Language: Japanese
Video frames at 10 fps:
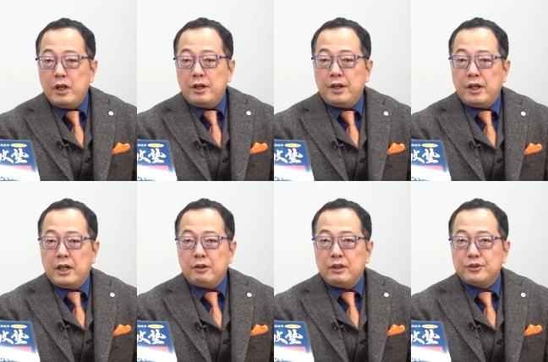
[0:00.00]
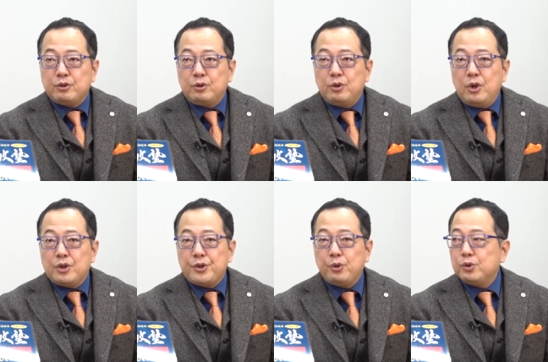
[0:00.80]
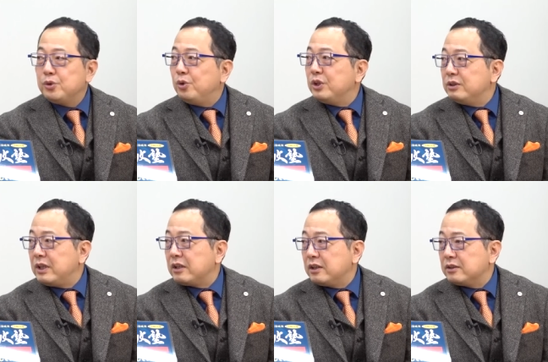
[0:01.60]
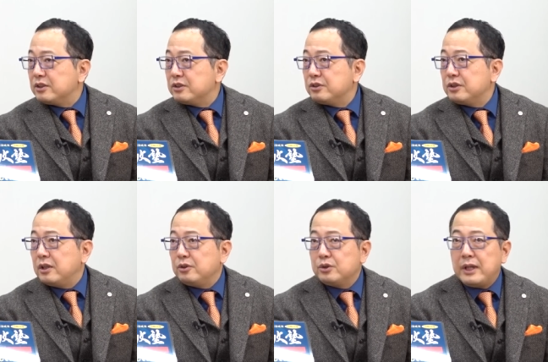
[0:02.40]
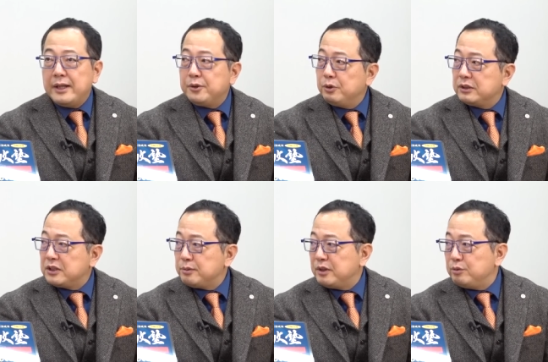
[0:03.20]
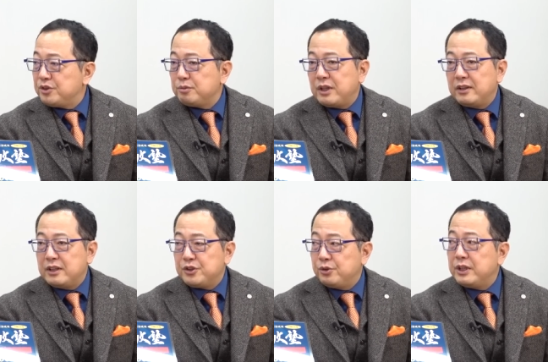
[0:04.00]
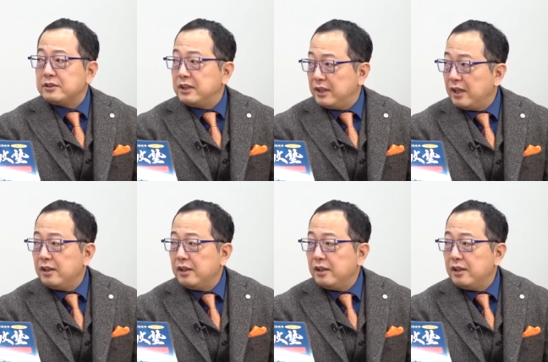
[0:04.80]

うん、えー、あれはその共同な、なんか、あの、対等な立場で結ばれた条約でね、はいう